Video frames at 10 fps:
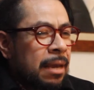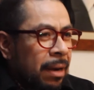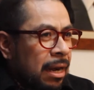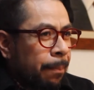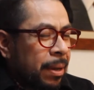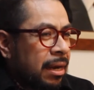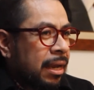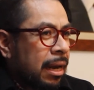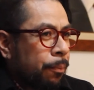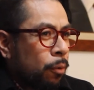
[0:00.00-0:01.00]
Y vale la
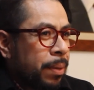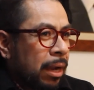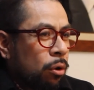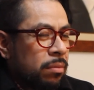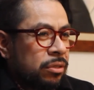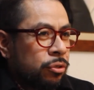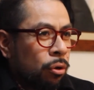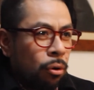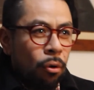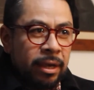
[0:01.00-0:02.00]
pena que la propia
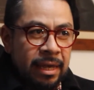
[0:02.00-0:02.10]
comisión o